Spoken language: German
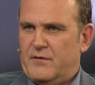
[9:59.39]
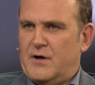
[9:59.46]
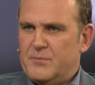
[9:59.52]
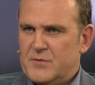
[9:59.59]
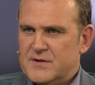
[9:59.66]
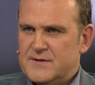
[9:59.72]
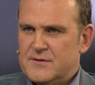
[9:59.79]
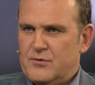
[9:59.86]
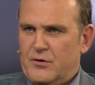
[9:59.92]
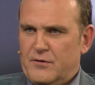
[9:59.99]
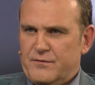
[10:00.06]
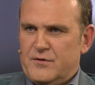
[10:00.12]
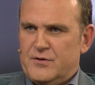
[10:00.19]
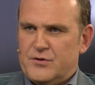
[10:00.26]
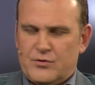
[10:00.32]
Wir haben das
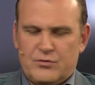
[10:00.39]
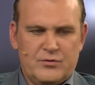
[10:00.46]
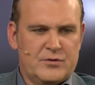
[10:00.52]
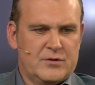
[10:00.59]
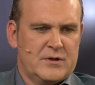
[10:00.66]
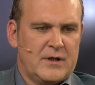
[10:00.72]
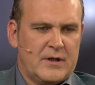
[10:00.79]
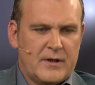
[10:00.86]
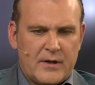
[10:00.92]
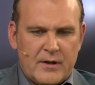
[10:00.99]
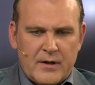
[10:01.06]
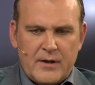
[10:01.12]
öffentlich kundgetan.